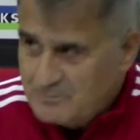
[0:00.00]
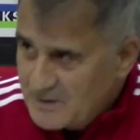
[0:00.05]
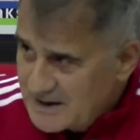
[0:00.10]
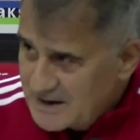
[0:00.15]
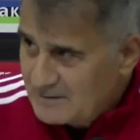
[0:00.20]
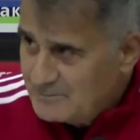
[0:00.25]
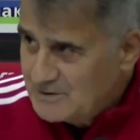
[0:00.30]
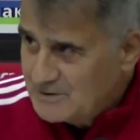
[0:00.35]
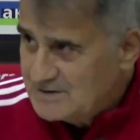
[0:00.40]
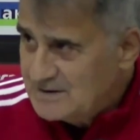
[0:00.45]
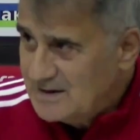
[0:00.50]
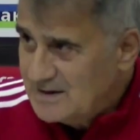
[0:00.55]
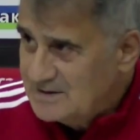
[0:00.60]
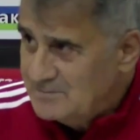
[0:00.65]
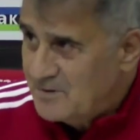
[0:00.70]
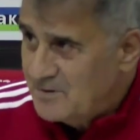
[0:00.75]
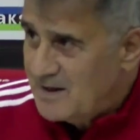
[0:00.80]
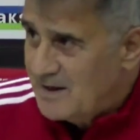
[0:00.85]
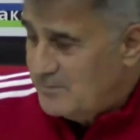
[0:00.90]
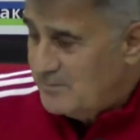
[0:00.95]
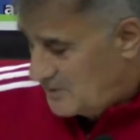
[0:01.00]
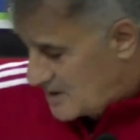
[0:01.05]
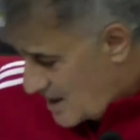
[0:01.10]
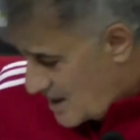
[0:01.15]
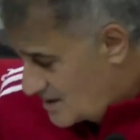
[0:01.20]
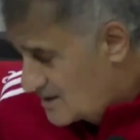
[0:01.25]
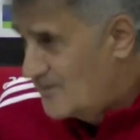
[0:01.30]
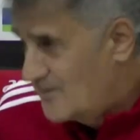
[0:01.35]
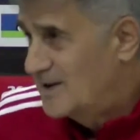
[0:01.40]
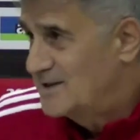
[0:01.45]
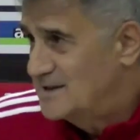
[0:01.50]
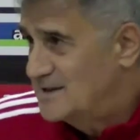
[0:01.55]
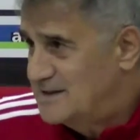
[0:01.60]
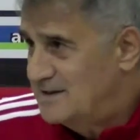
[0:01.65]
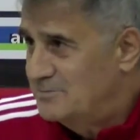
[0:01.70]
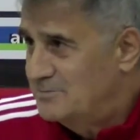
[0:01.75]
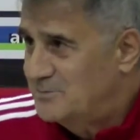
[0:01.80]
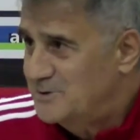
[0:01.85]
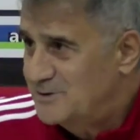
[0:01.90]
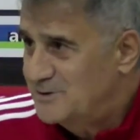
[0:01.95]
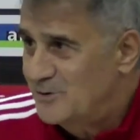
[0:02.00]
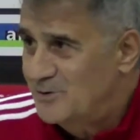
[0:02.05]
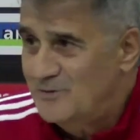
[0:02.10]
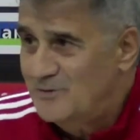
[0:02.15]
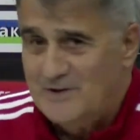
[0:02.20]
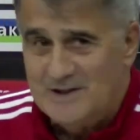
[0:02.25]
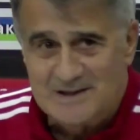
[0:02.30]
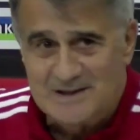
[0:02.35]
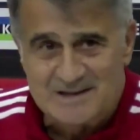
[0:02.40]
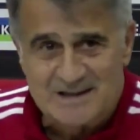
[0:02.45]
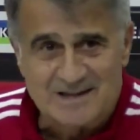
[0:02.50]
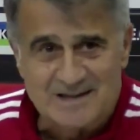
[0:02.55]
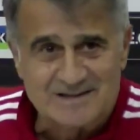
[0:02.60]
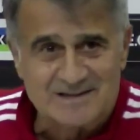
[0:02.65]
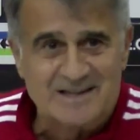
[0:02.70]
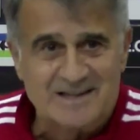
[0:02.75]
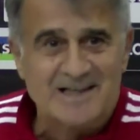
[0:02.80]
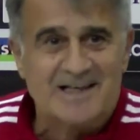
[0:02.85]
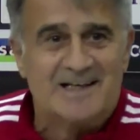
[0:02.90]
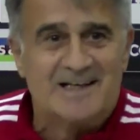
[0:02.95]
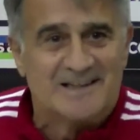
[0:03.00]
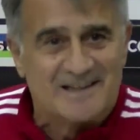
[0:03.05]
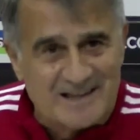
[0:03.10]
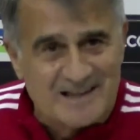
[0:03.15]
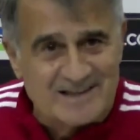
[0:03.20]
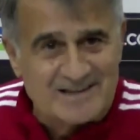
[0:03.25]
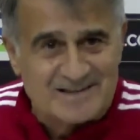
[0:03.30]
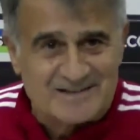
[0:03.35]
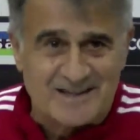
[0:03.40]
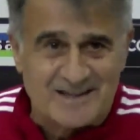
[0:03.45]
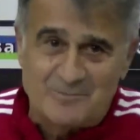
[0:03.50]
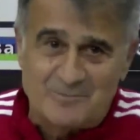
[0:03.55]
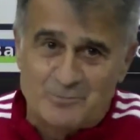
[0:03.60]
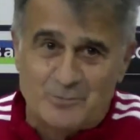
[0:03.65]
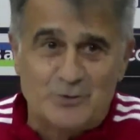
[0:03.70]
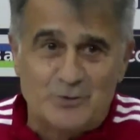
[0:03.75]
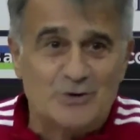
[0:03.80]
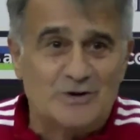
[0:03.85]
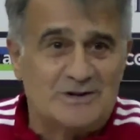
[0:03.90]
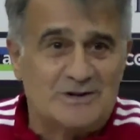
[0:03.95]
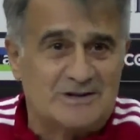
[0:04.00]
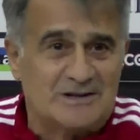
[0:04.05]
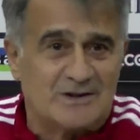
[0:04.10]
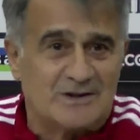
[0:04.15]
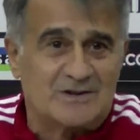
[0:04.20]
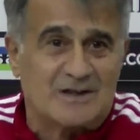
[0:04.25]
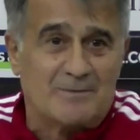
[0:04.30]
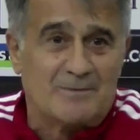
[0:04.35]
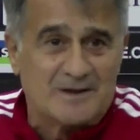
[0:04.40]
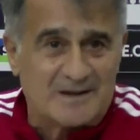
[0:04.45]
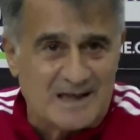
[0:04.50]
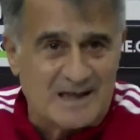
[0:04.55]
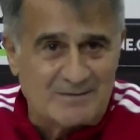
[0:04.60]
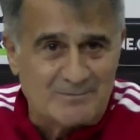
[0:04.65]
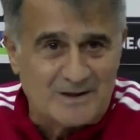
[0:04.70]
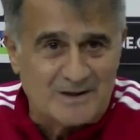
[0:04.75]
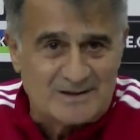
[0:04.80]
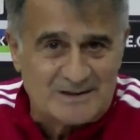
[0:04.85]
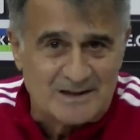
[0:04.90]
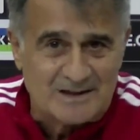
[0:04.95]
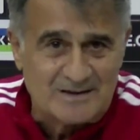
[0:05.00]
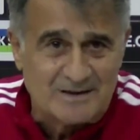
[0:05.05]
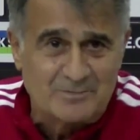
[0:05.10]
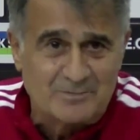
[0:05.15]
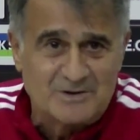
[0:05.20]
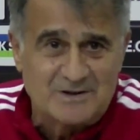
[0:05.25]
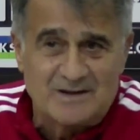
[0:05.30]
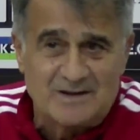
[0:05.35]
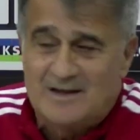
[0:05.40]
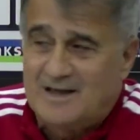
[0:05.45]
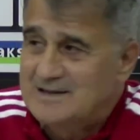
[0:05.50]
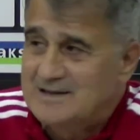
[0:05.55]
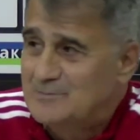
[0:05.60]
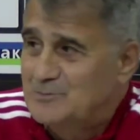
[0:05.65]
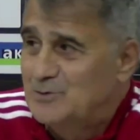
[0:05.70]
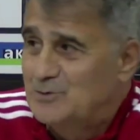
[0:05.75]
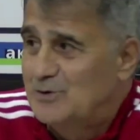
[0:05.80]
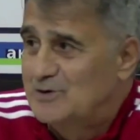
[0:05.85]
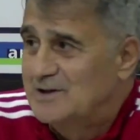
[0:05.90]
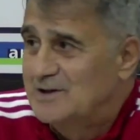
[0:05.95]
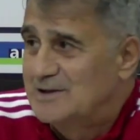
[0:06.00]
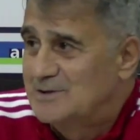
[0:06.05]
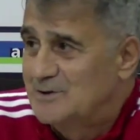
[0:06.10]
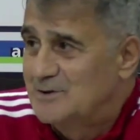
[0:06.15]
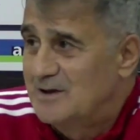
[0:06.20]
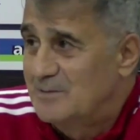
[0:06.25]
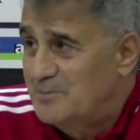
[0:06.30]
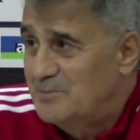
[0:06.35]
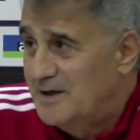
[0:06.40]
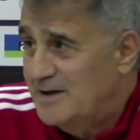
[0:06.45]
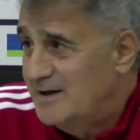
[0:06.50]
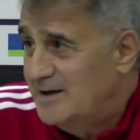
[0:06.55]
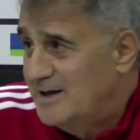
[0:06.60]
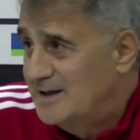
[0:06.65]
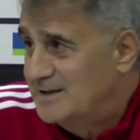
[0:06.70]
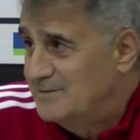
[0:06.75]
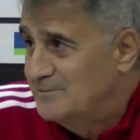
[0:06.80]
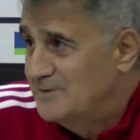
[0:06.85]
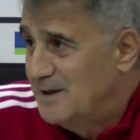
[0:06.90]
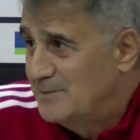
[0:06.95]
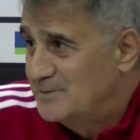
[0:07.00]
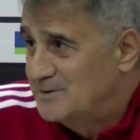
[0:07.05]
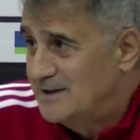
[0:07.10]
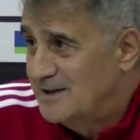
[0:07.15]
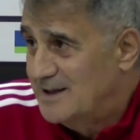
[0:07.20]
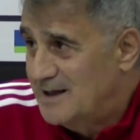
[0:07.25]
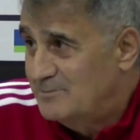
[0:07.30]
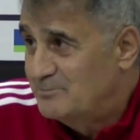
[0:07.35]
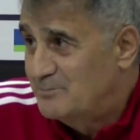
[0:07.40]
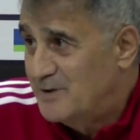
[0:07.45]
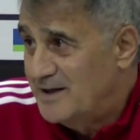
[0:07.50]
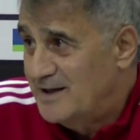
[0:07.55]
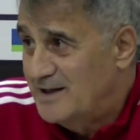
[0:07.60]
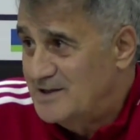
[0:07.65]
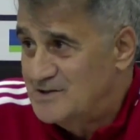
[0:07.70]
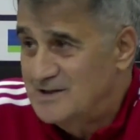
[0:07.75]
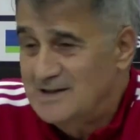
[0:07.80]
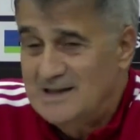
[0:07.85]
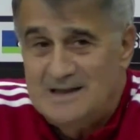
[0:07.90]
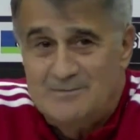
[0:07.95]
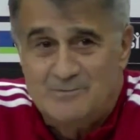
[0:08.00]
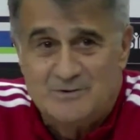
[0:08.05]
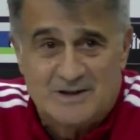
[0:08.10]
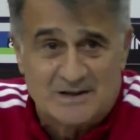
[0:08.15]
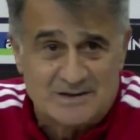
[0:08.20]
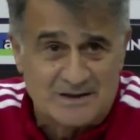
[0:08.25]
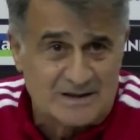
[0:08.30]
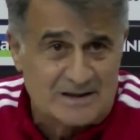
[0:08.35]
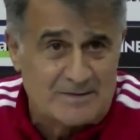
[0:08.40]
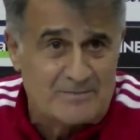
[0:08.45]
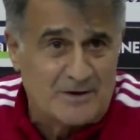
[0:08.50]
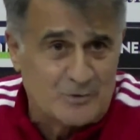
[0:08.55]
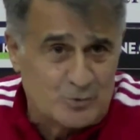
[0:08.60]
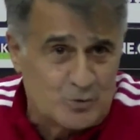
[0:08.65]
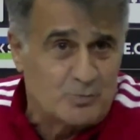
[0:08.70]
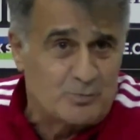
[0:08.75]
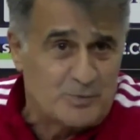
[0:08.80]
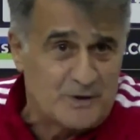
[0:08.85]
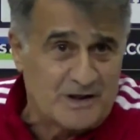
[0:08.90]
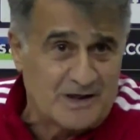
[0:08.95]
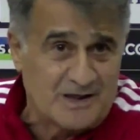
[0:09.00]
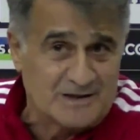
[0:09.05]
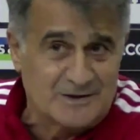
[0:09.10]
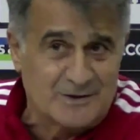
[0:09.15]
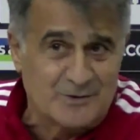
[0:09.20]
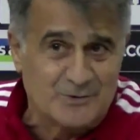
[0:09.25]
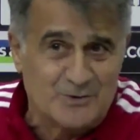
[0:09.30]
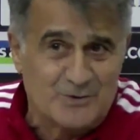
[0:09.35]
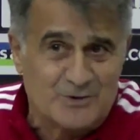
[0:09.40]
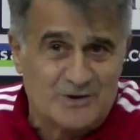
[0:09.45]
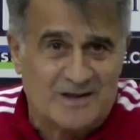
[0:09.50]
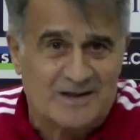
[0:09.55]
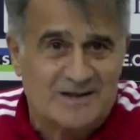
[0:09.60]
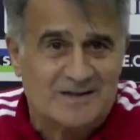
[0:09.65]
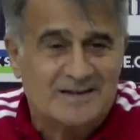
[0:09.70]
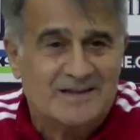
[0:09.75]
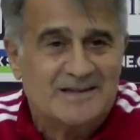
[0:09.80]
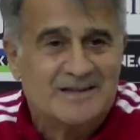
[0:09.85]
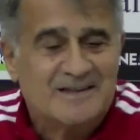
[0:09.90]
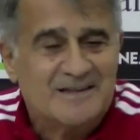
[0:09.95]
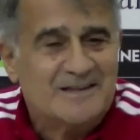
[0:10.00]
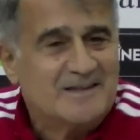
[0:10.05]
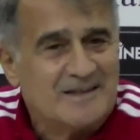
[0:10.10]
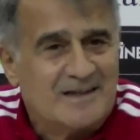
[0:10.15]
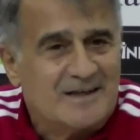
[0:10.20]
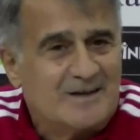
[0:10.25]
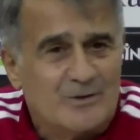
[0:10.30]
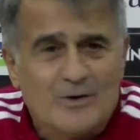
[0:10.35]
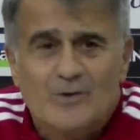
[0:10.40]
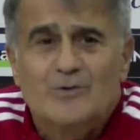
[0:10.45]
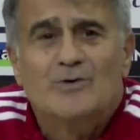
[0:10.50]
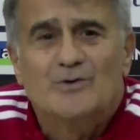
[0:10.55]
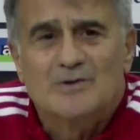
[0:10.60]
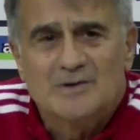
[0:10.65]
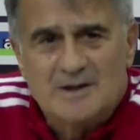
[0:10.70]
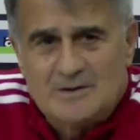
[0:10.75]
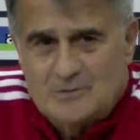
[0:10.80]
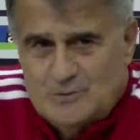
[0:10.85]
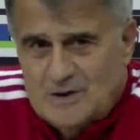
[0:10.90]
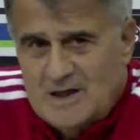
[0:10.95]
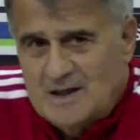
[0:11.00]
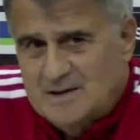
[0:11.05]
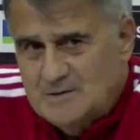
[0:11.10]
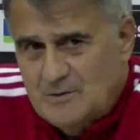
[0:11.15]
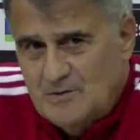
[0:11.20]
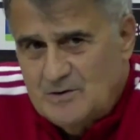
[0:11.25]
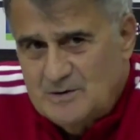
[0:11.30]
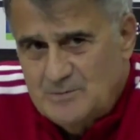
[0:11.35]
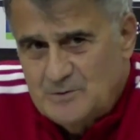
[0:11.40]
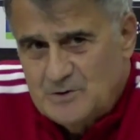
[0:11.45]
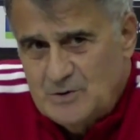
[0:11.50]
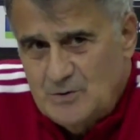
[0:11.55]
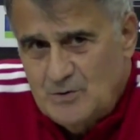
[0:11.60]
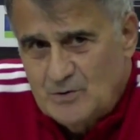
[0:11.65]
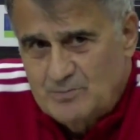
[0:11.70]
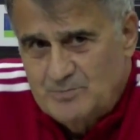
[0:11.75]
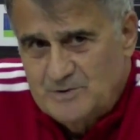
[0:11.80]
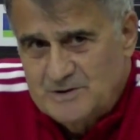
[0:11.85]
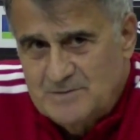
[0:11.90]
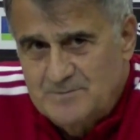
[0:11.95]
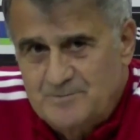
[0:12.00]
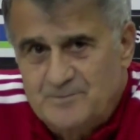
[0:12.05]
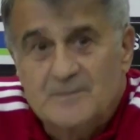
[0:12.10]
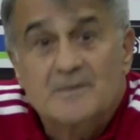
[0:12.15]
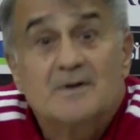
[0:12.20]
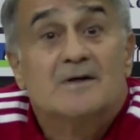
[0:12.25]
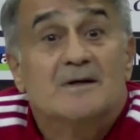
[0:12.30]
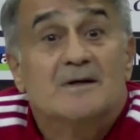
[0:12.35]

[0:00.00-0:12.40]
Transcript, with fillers: Paramız deriz bakalım ne kadar varsa cebimizde onu vereceğiz. Gelirsen buyur diyeceğiz. Ama gelmezsen de bize yardımcı ol deriz ona. Para yardımı yapsın. Eğer para için gelmeyecekse demek çok para kazanıyor orada. Yok o kadar şu anda öyle bir şey yok bizim